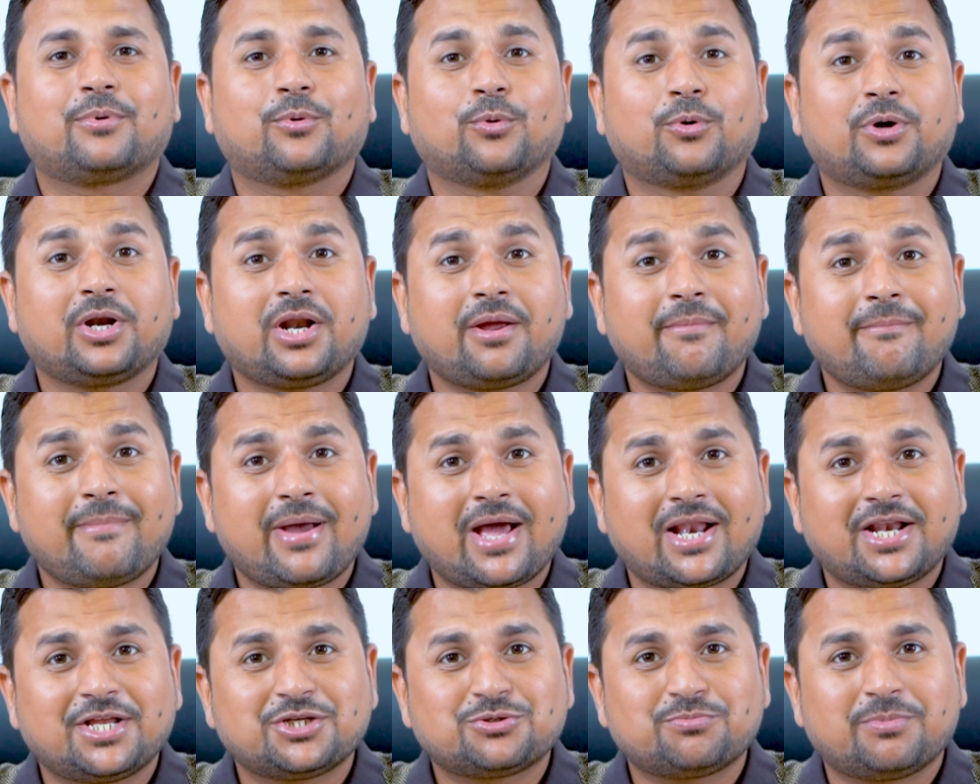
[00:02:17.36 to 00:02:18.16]
प्रोग्राम
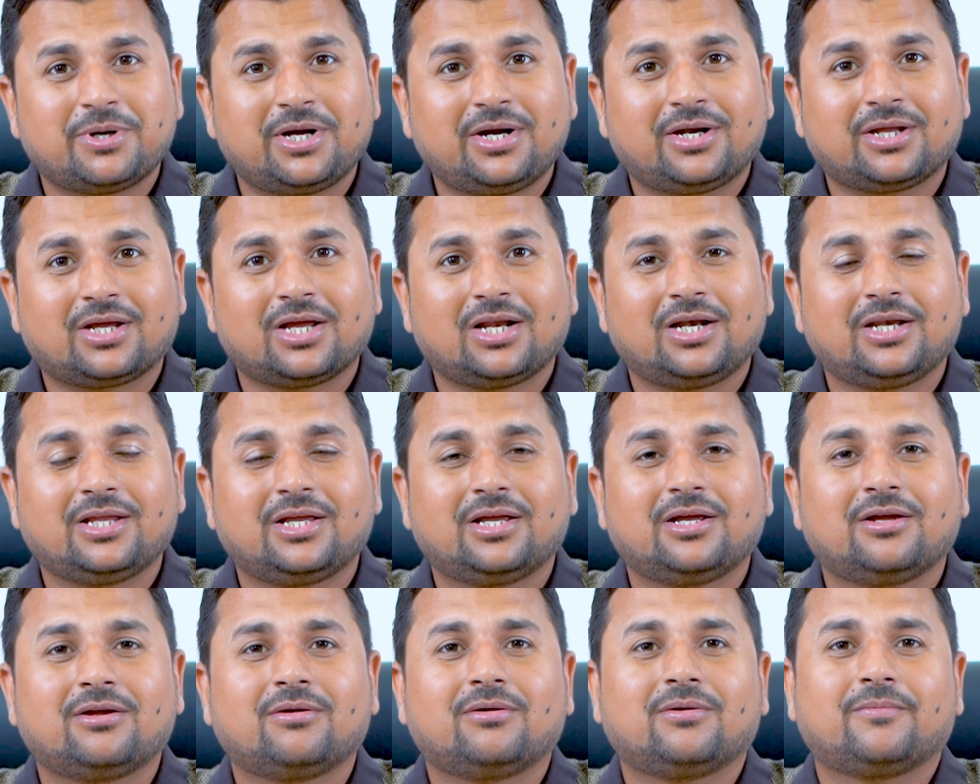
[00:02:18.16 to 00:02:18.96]
मैनेजमेंट के
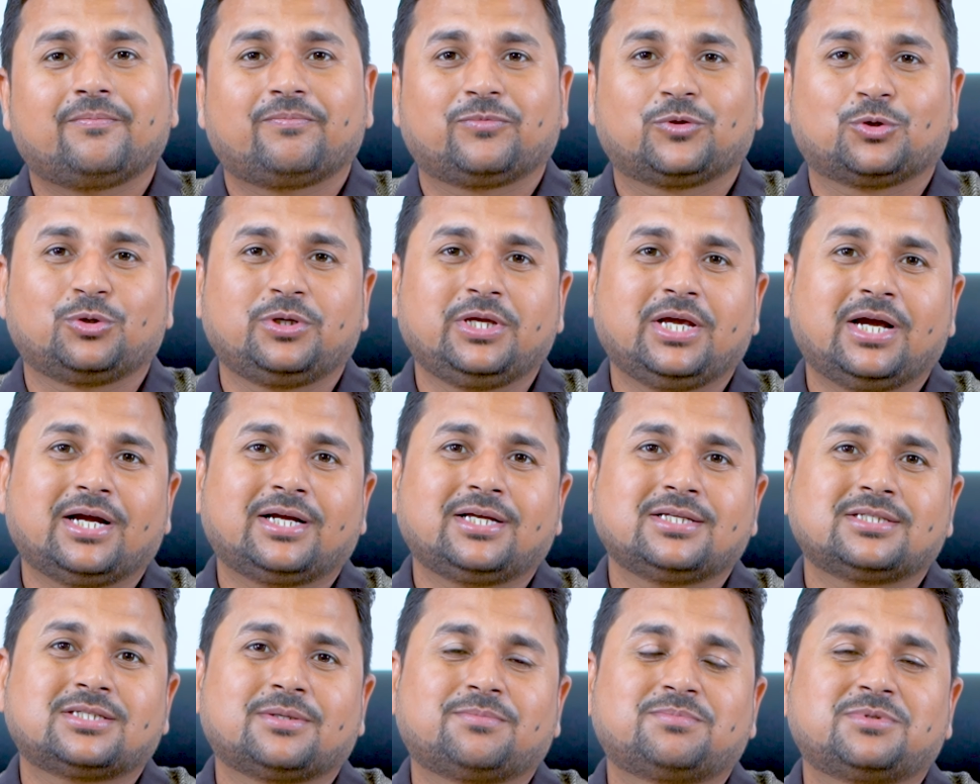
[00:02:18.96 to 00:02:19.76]
लिए दुनिया
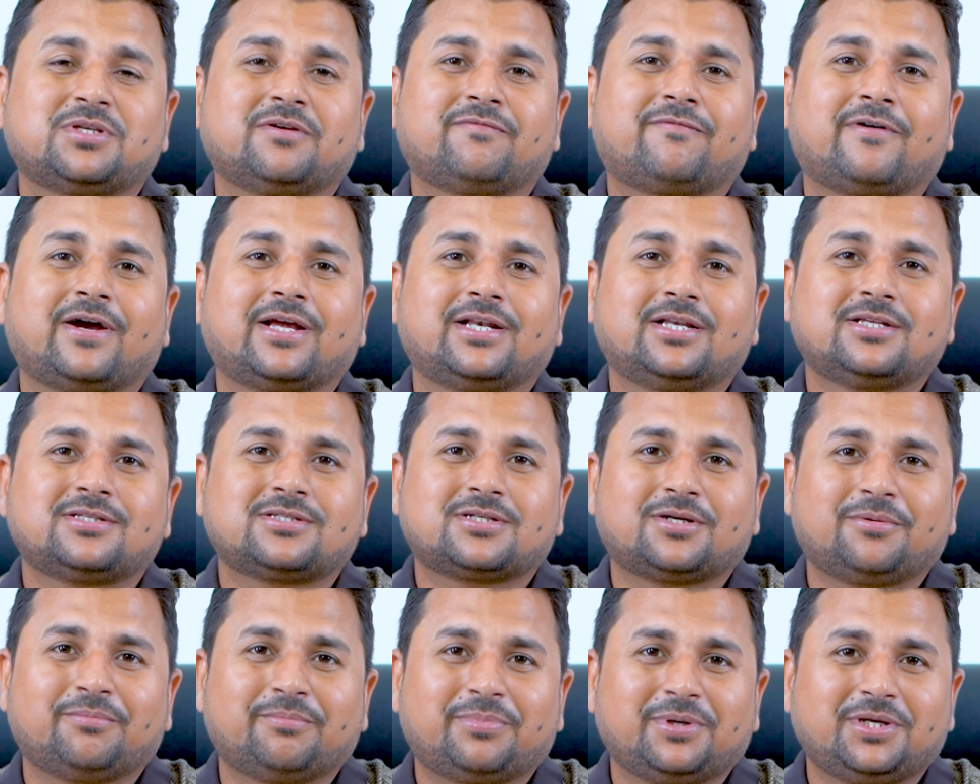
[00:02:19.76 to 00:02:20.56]
की सबसे
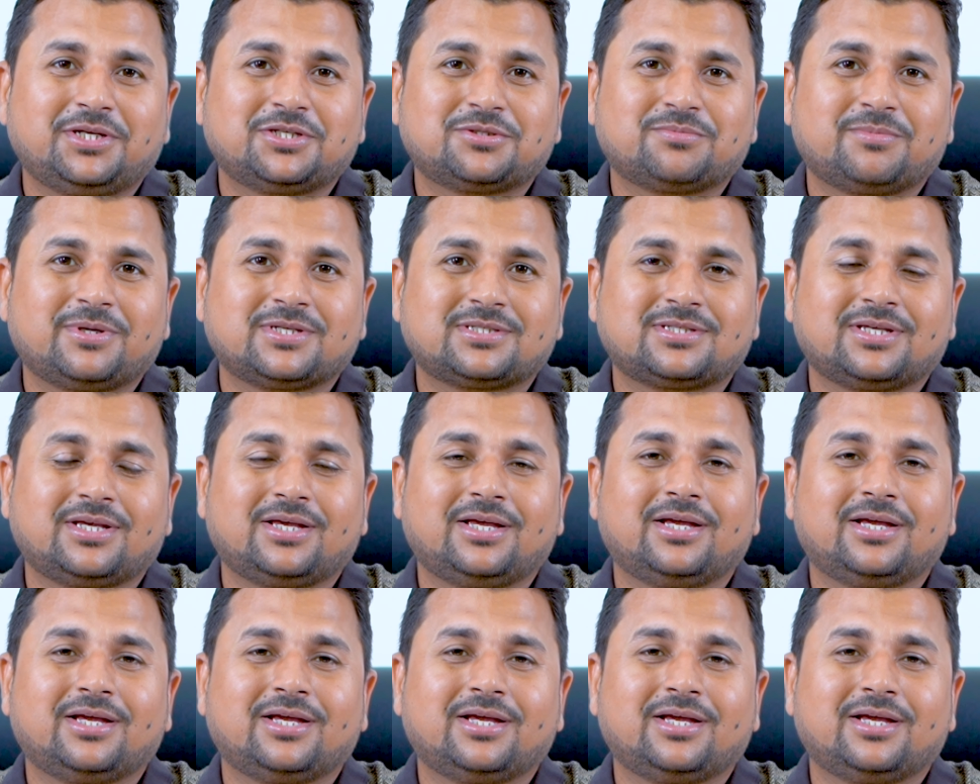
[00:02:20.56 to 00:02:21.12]
फाइनेस्ट कंपनीज में से